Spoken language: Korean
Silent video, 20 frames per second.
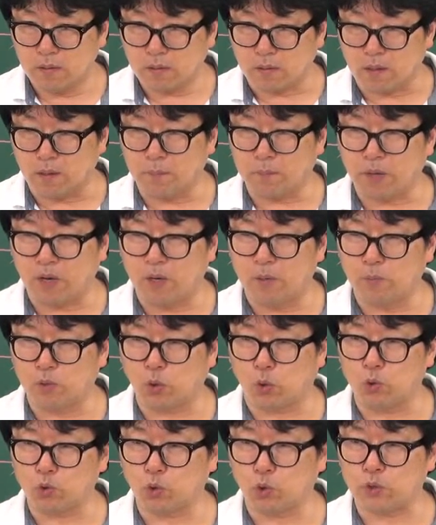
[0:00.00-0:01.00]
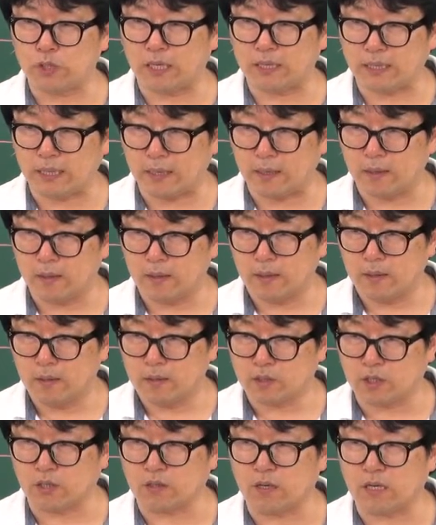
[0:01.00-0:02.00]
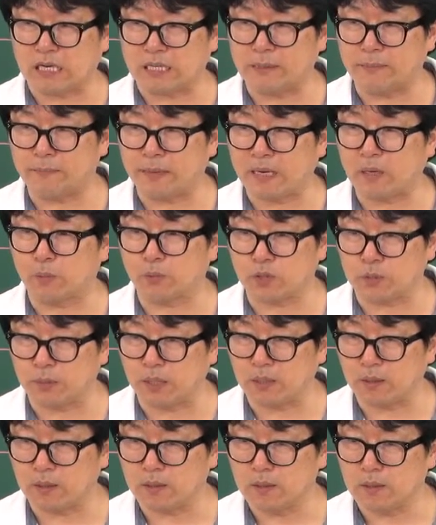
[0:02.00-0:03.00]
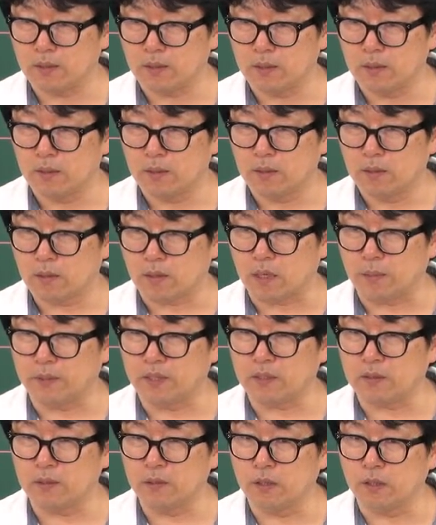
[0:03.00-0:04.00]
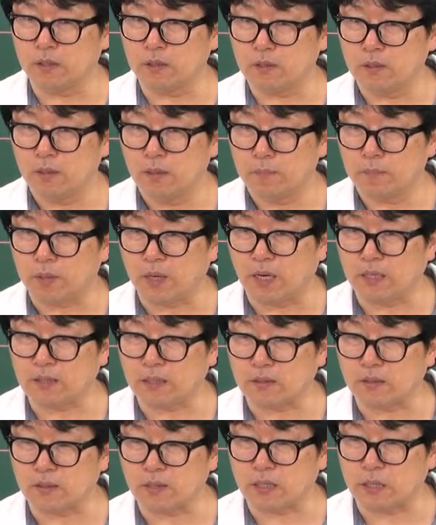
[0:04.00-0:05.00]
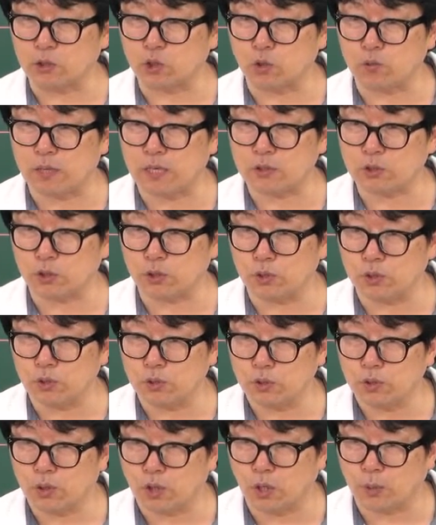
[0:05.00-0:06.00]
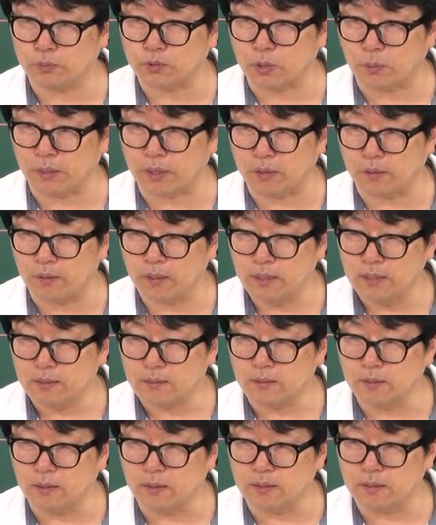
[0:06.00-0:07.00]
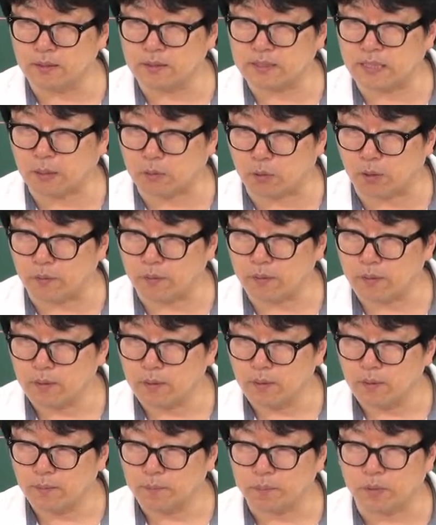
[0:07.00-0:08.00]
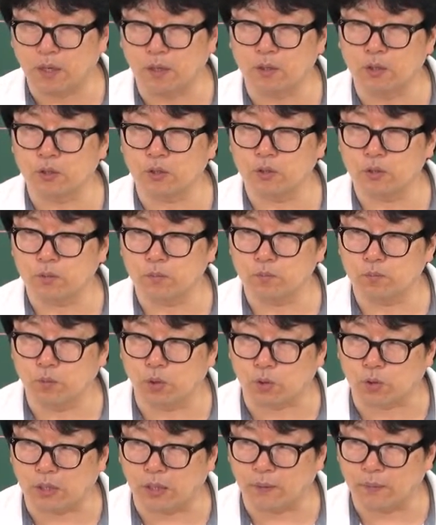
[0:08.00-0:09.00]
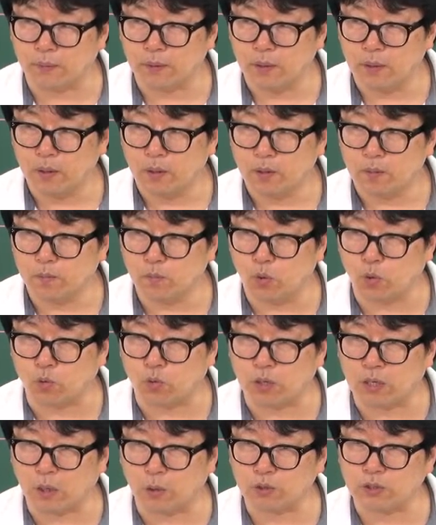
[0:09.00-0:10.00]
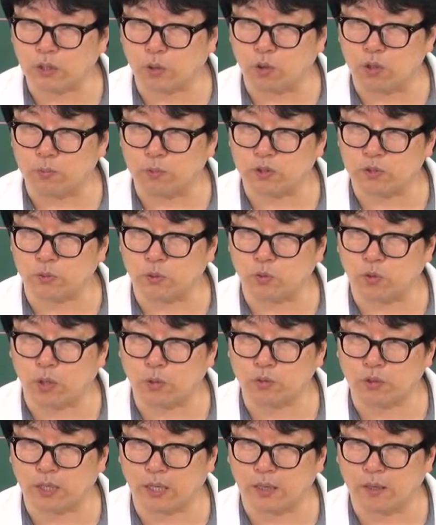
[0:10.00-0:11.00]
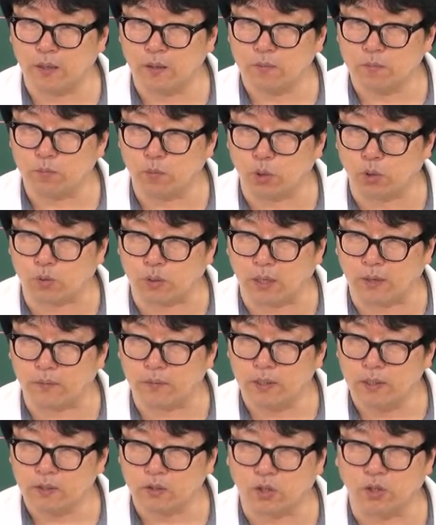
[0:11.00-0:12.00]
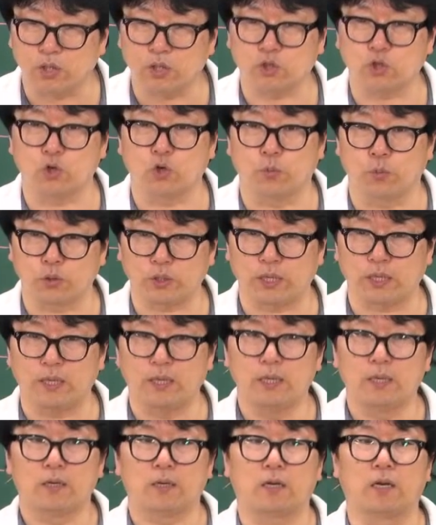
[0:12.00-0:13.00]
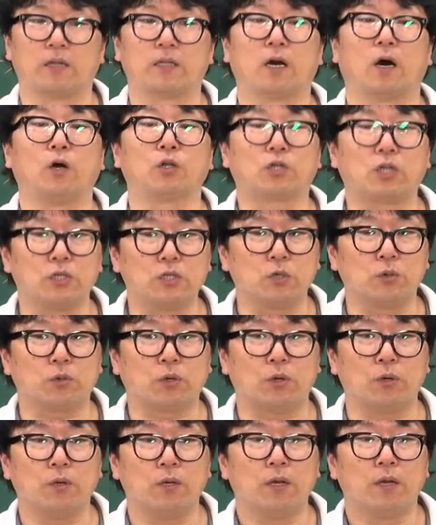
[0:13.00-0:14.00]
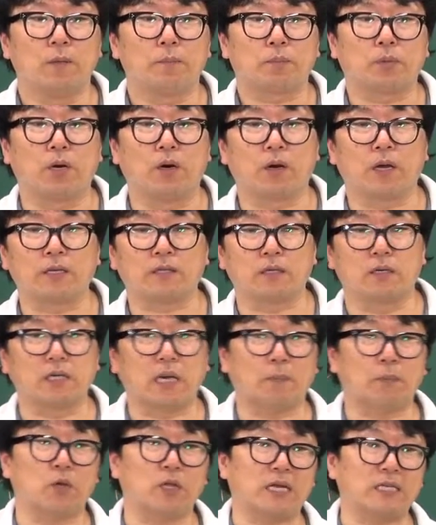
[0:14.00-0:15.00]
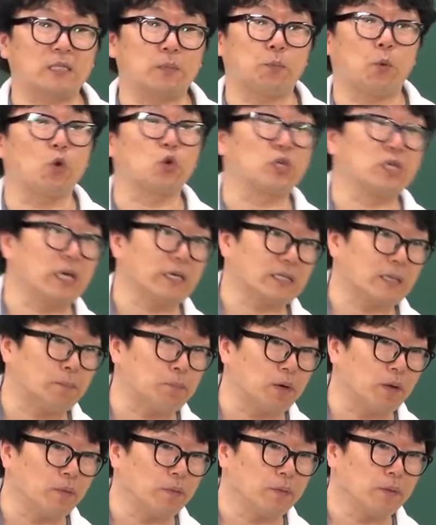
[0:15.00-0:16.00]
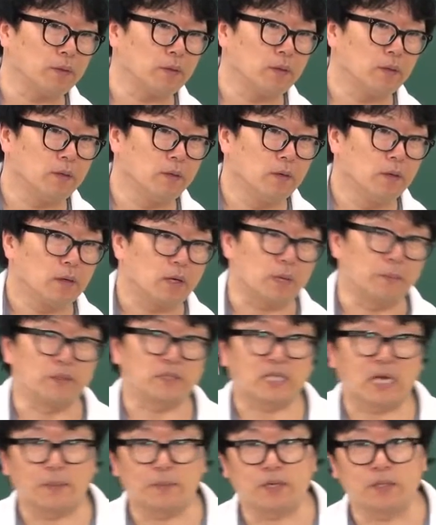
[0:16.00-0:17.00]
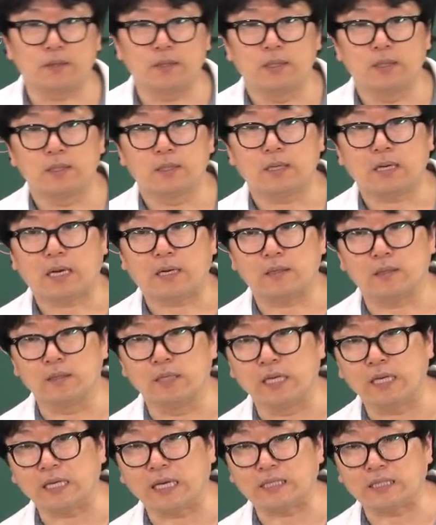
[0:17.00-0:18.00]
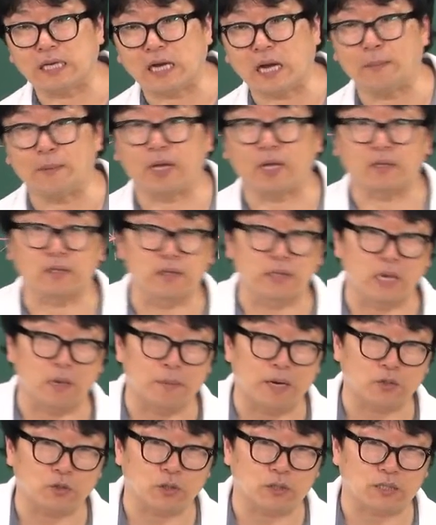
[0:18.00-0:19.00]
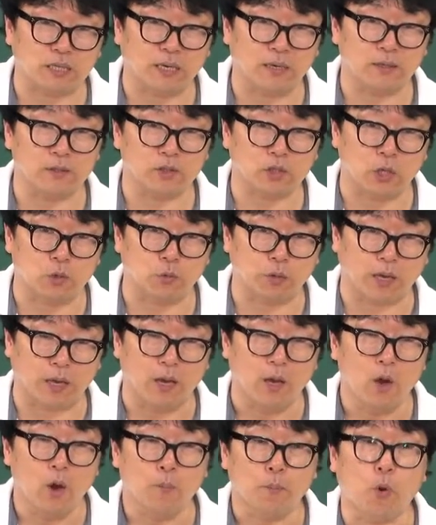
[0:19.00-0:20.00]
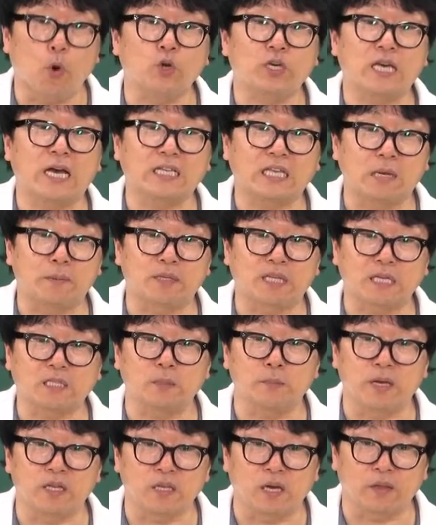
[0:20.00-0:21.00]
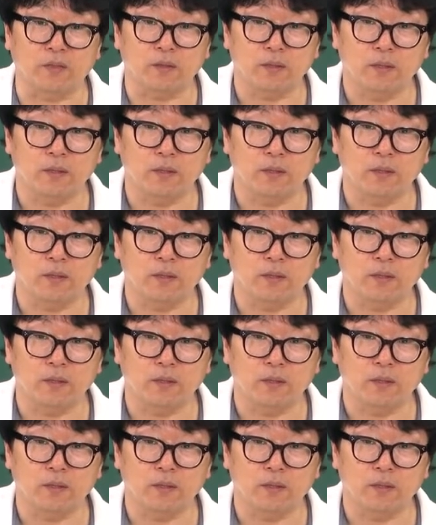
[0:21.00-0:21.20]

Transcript: 그럼 병은 무조건 소유자가 돼. 적극하다는 말이 없으면. 그러면 을은 병한테 등기를 청구할 수 없어. 왜요? 을은 채권, 병은 물권. 물권하고 채권이 부딪히면 누가 우선해? 물권, 등기 청구 못해. 그런데 어떤 이유로 병에서 을앞으로 다시 복귀해 3번 그러면 4번 을이 다시 갑에게 등기를 말수 있다 천구에 복귀하지 않으면 다시 몇 년?